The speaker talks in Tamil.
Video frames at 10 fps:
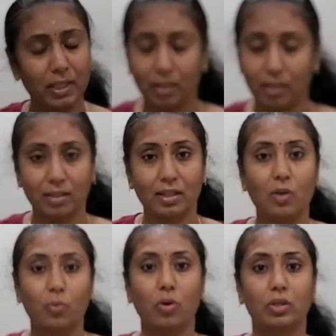பட்
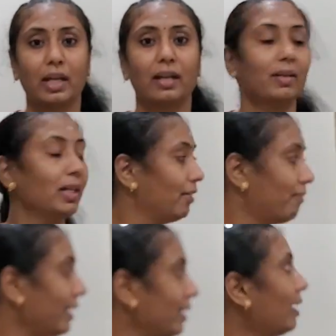இருந்தாலும் ஓகே
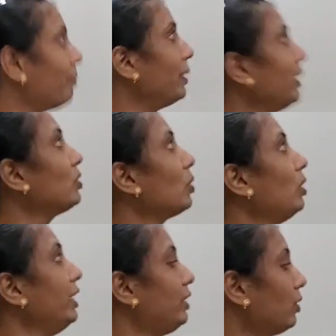வைங்க அப்படின்னு
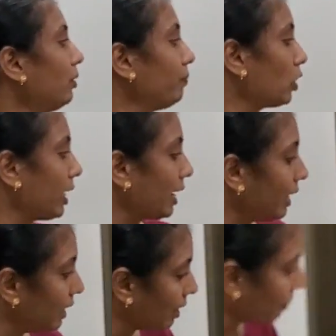சொல்லிட்டோம் ஸோ
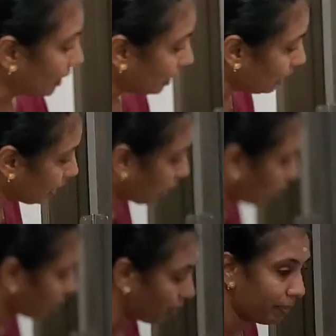எகைன் இங்கே பார்த்தீங்கன்னா அந்த
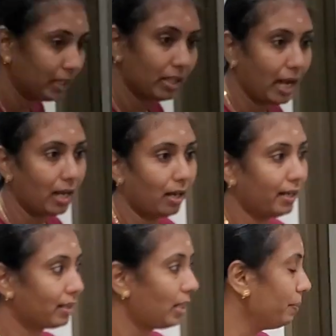கார்னர் பீட் தான் எல்லா
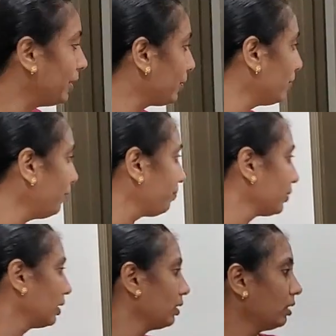இடத்துலையுமே இருக்கும்
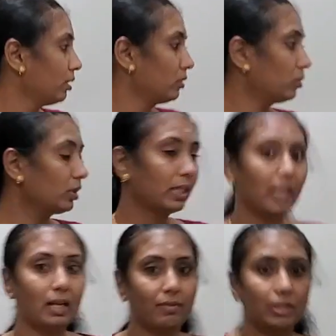ஸோ
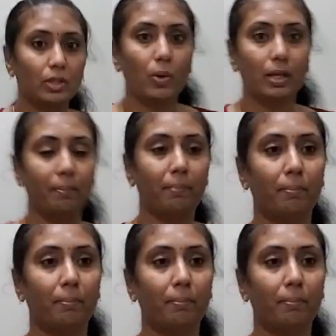கீழே வந்து ஒரு